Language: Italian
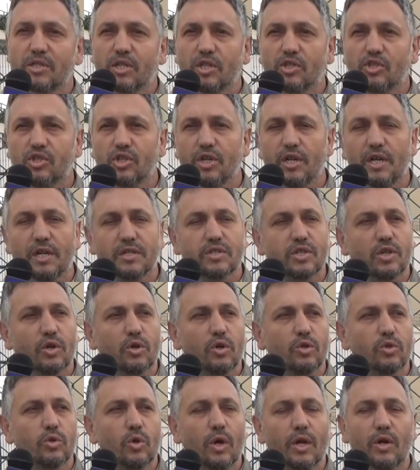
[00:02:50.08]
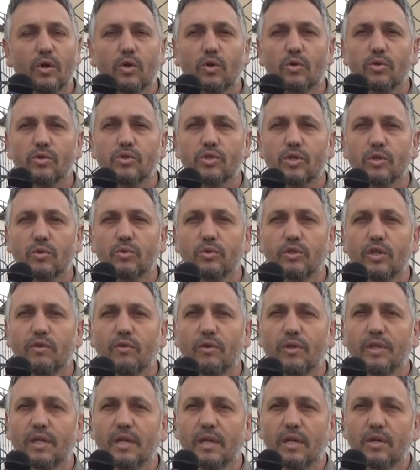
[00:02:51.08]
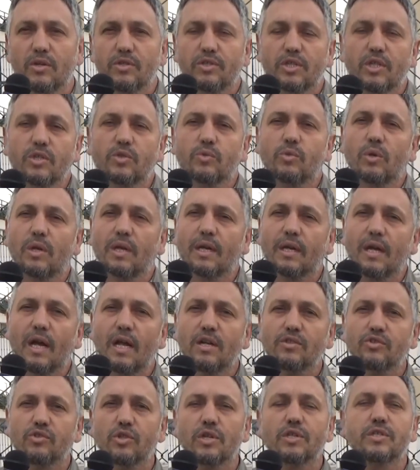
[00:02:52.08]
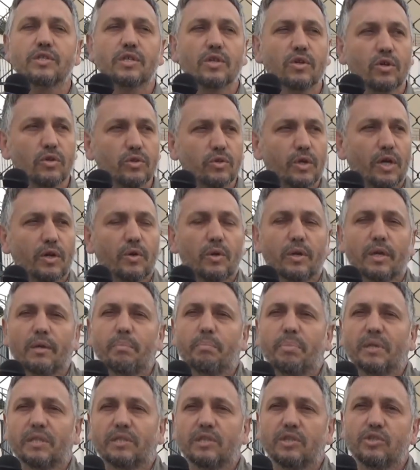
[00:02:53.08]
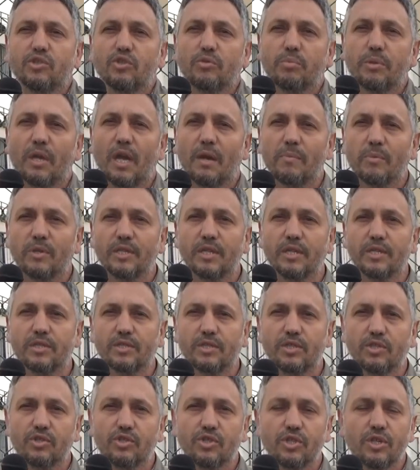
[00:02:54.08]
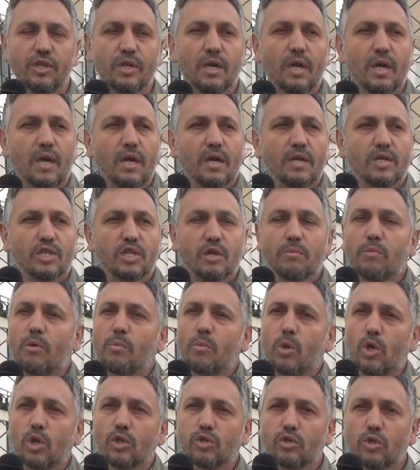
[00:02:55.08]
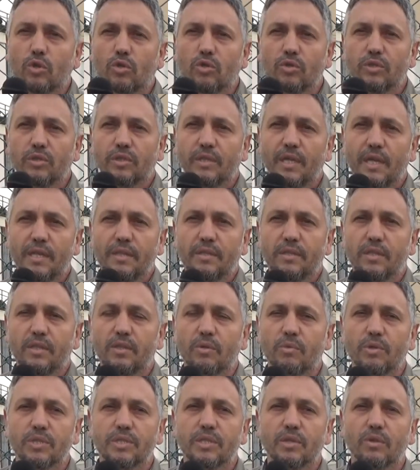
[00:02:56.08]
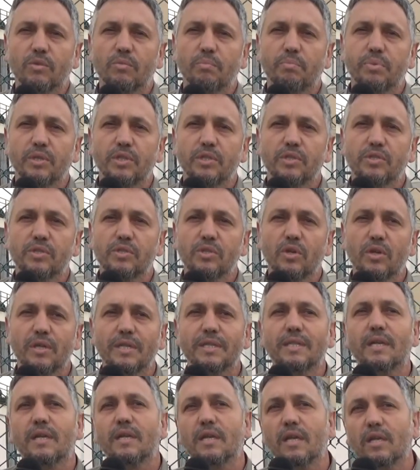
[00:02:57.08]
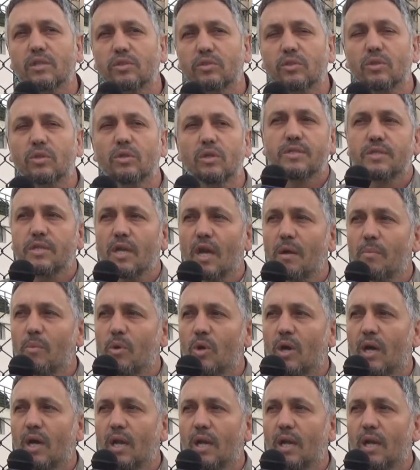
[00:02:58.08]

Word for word: SC, è il secondo anno consecutivo della nostra scuola calcio, è il secondo anno che partecipiamo ad SC, siamo molto contenti di questa competizione, tra l'altro siamo